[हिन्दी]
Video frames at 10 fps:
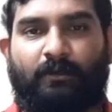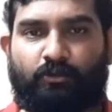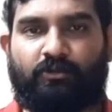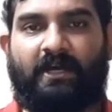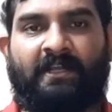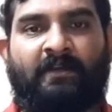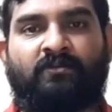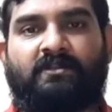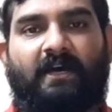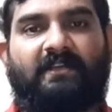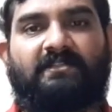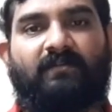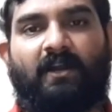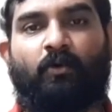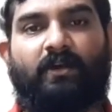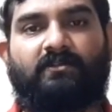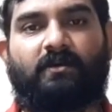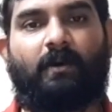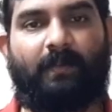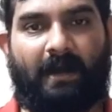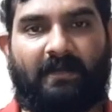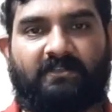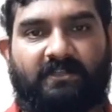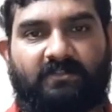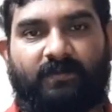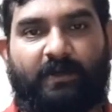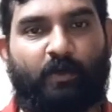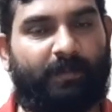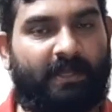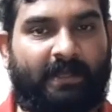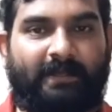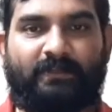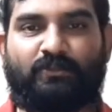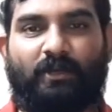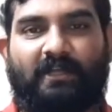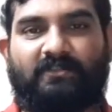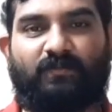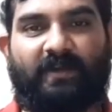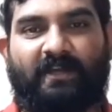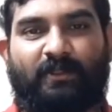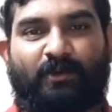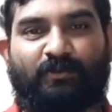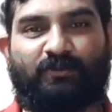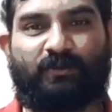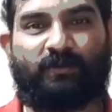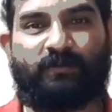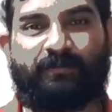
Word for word: तो जानेंगे उन सारे सवालों के जवाब आज की इस वीडियो में सो लेट्स बिगिन दोस्तों